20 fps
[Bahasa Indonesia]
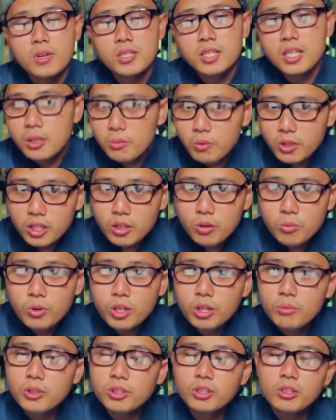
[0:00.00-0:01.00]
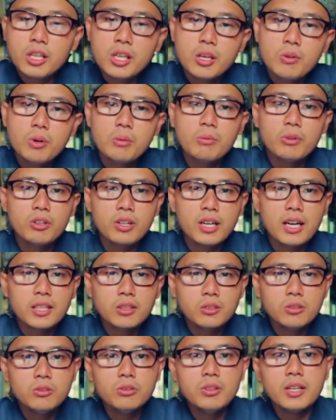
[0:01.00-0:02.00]
Wassalamualaikum warahmatullahi
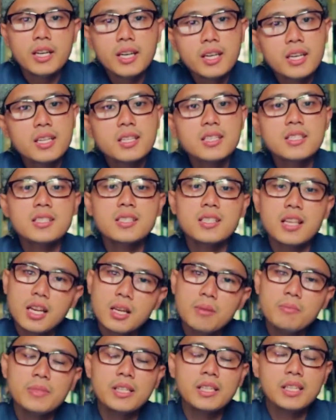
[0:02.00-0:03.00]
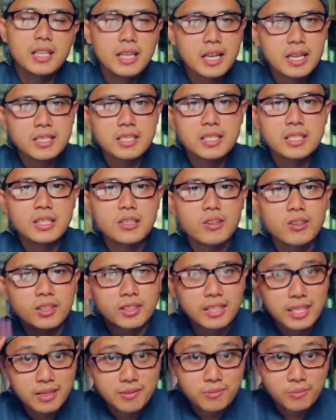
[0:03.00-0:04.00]
wabarakatuh and salam generasi
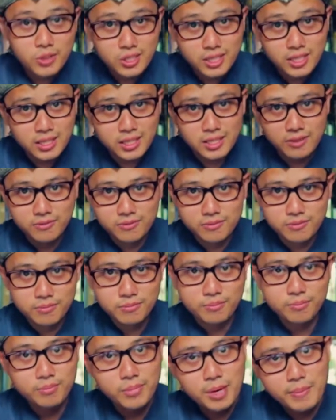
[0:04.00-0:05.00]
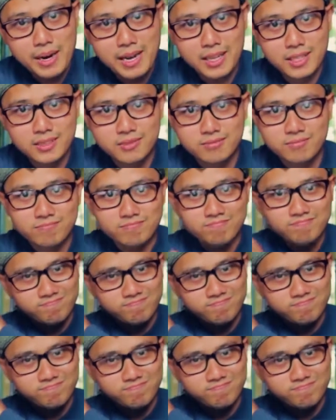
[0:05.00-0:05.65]
konten positif. Bye-bye.